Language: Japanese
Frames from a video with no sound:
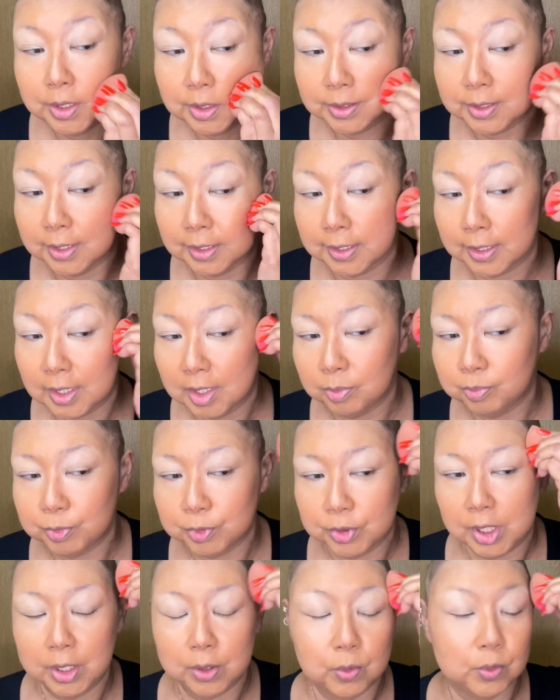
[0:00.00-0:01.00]
なんか
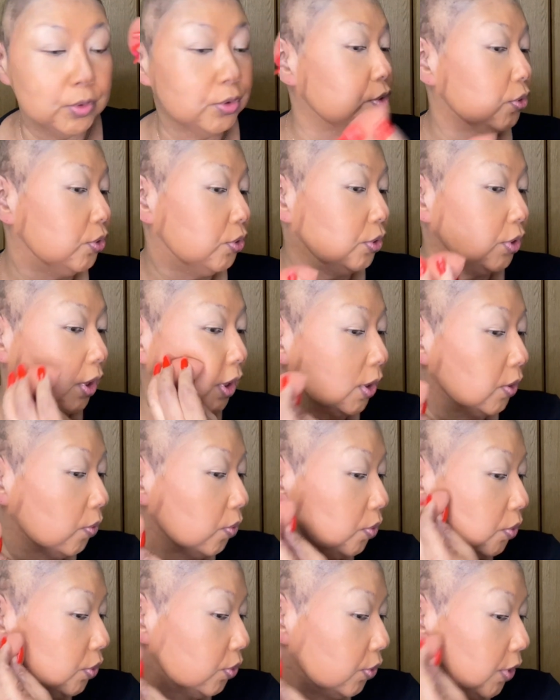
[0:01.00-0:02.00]
ラップ結構するんだけ
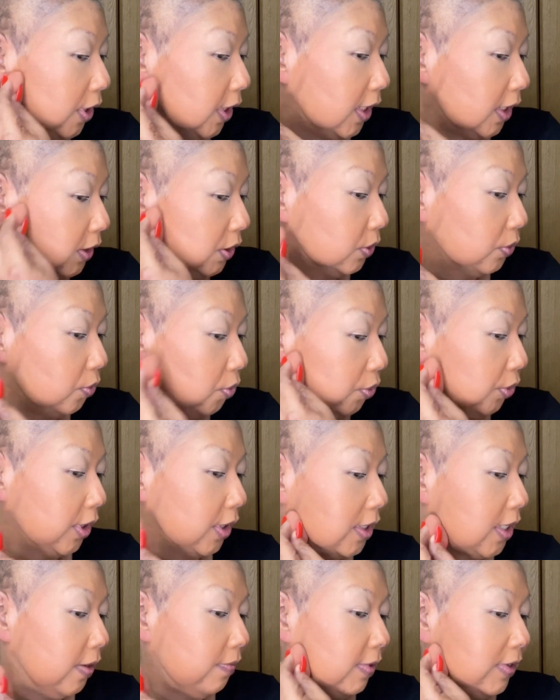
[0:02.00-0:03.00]
ど、それがすごい
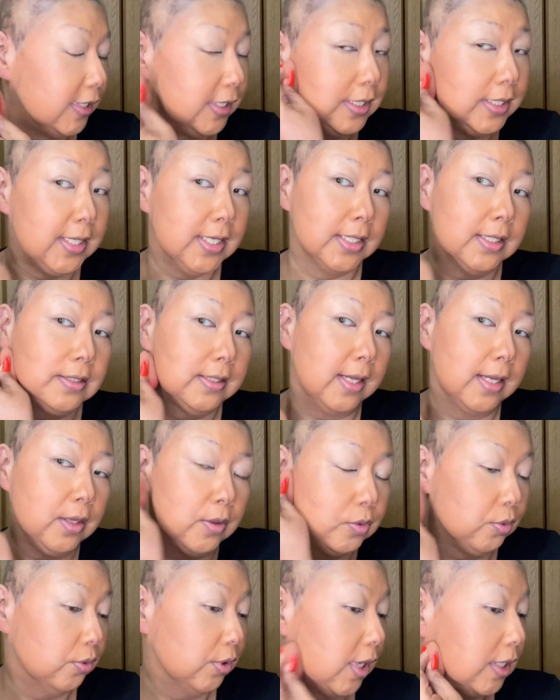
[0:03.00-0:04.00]
可愛いなって
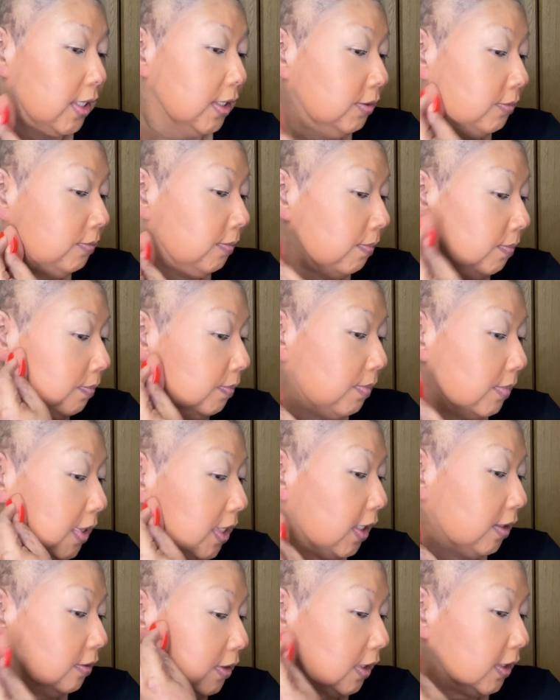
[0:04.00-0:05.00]
いうのが
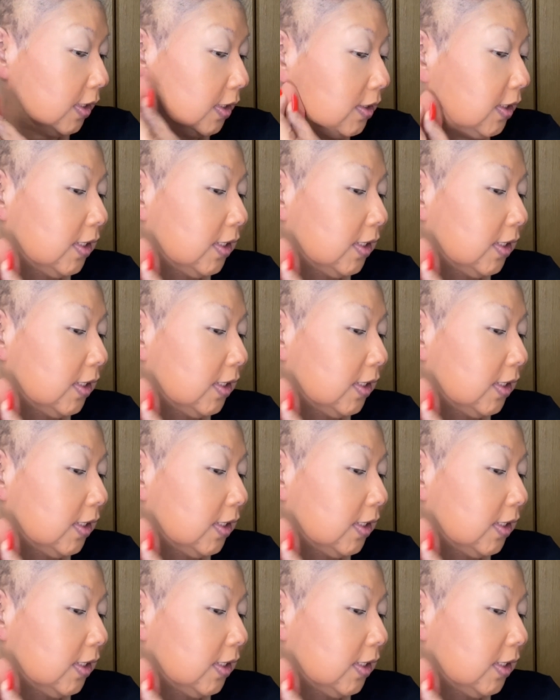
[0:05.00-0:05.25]
あるかな。